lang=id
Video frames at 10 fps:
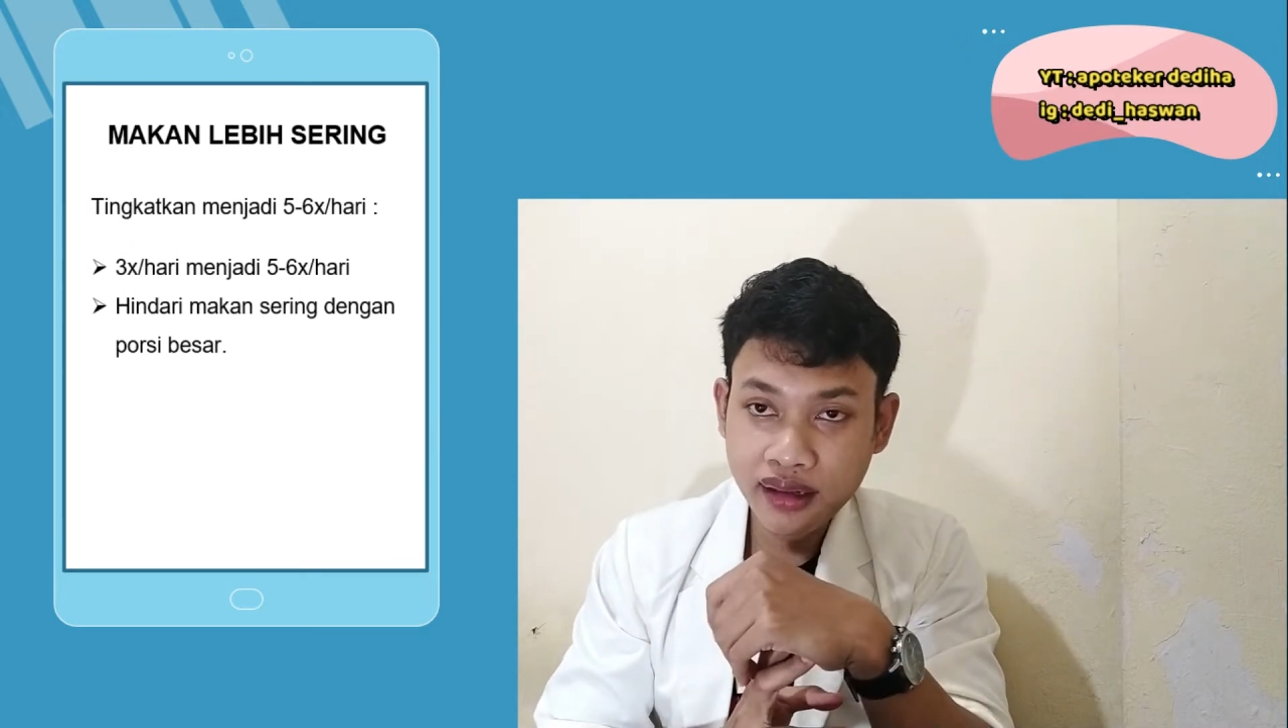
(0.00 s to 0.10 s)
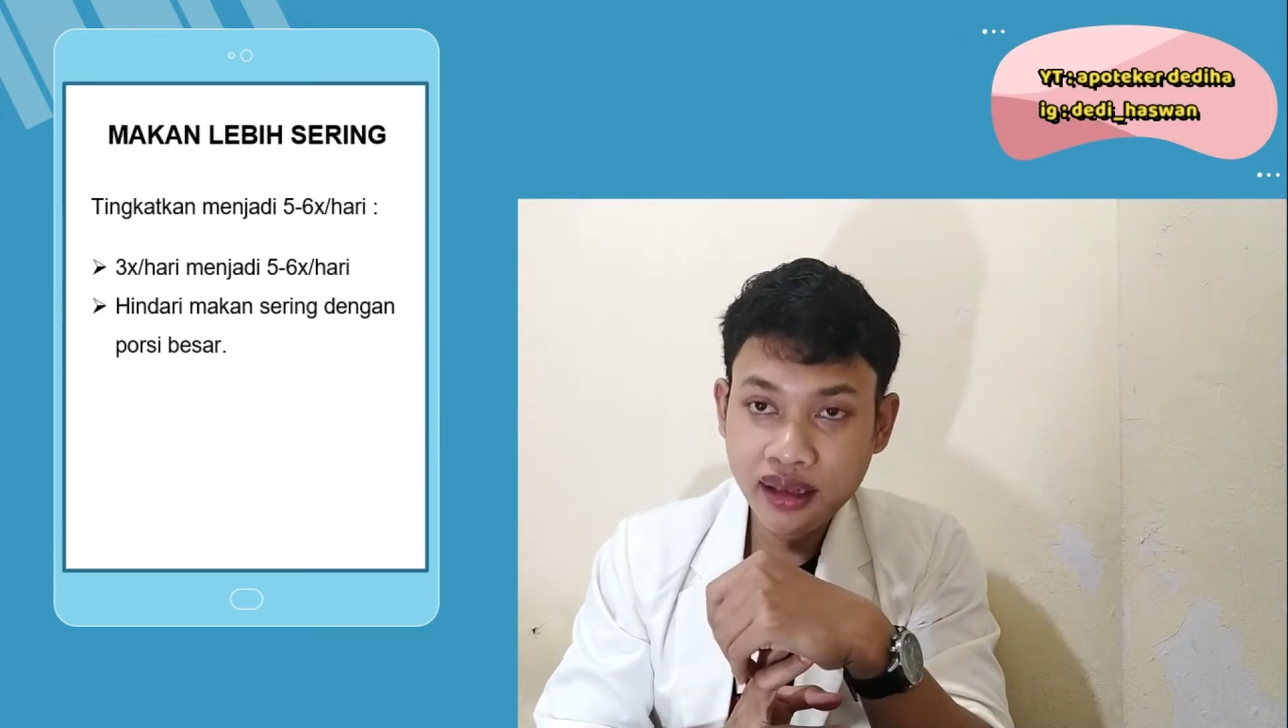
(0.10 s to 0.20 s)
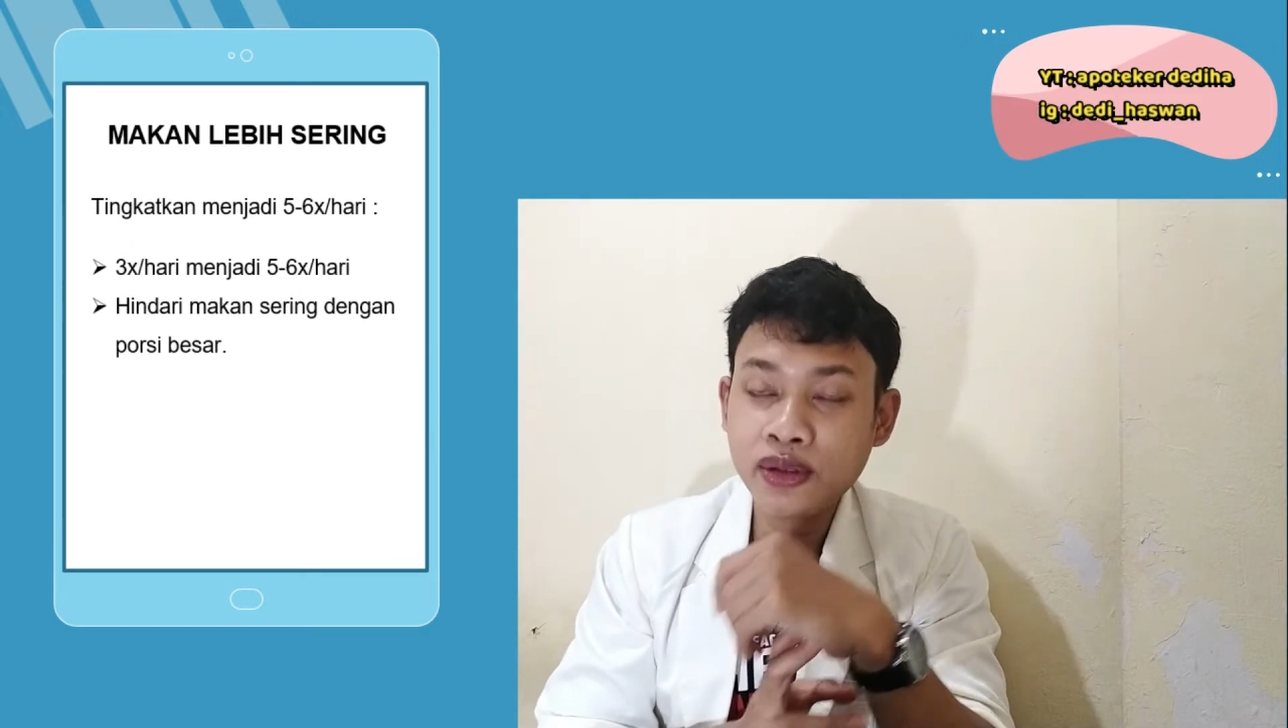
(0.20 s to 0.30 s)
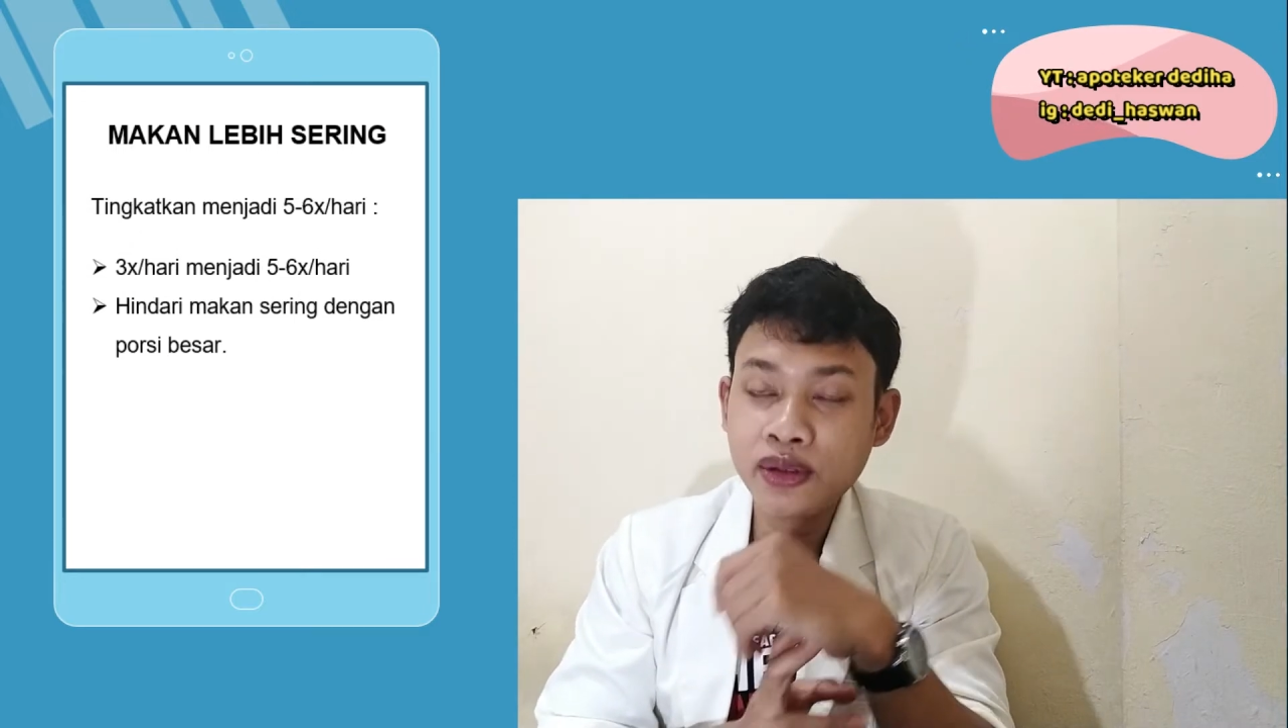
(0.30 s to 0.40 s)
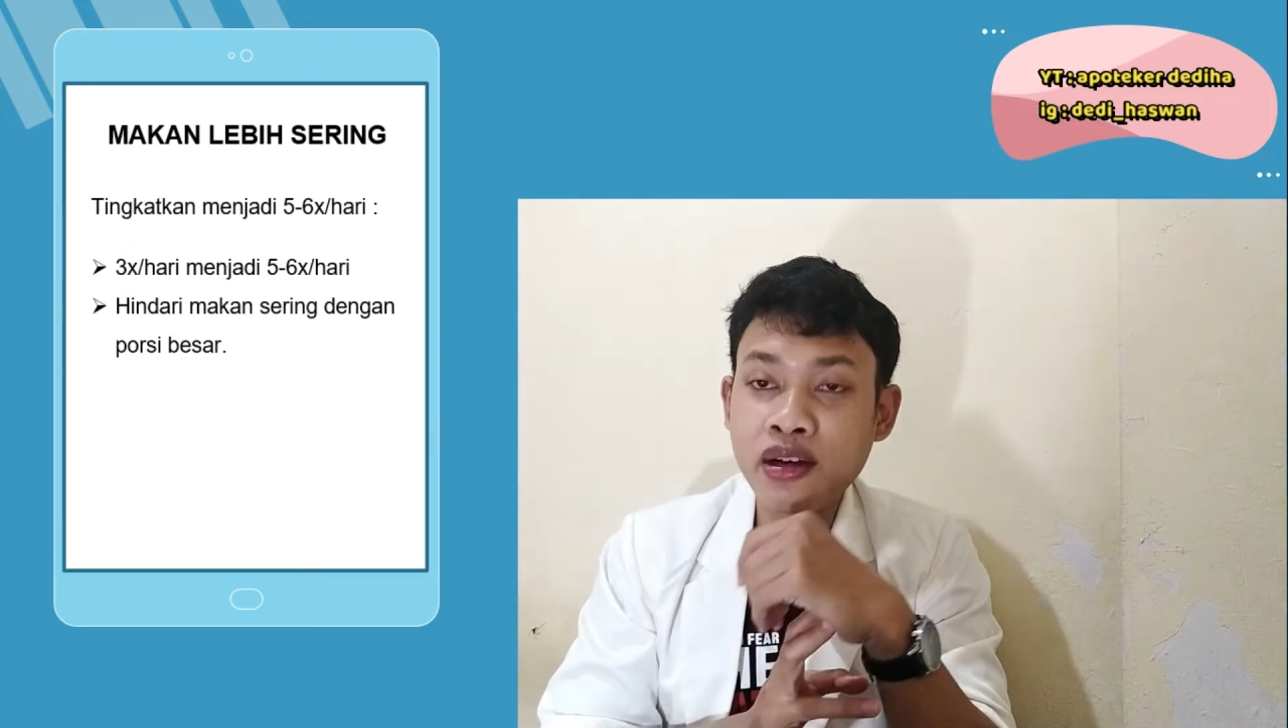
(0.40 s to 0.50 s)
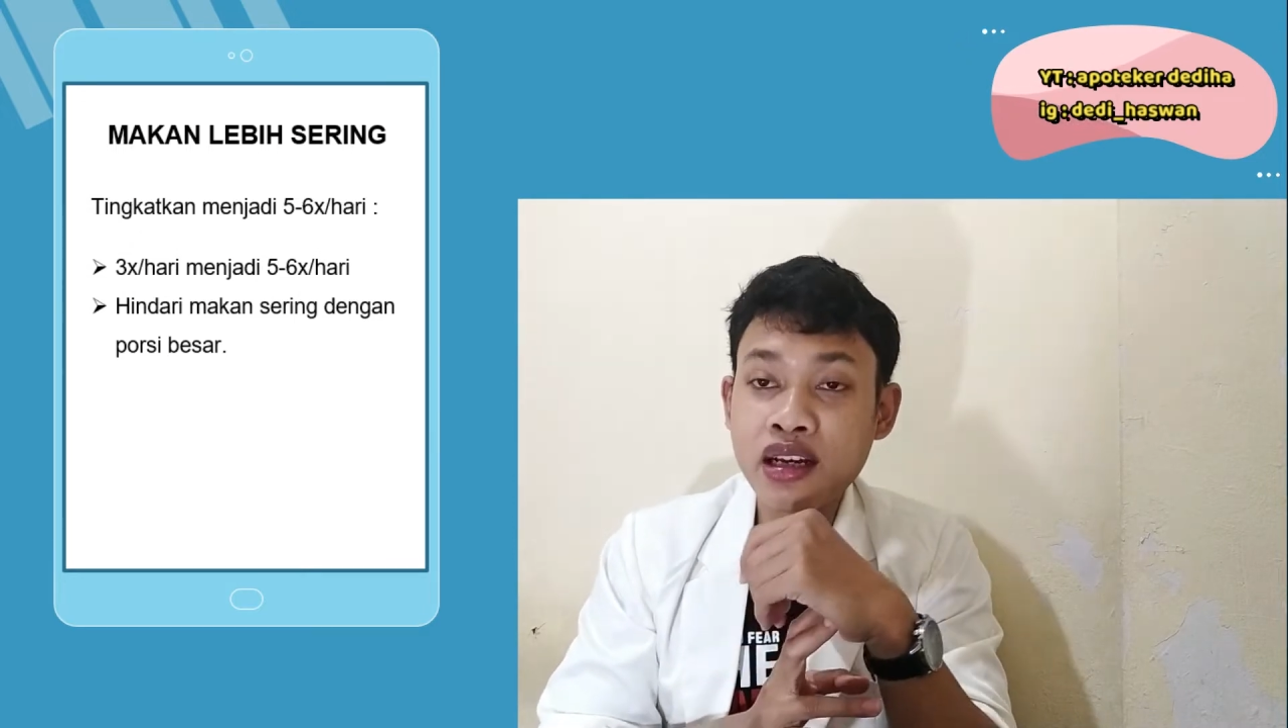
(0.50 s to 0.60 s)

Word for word: Kayak gitu.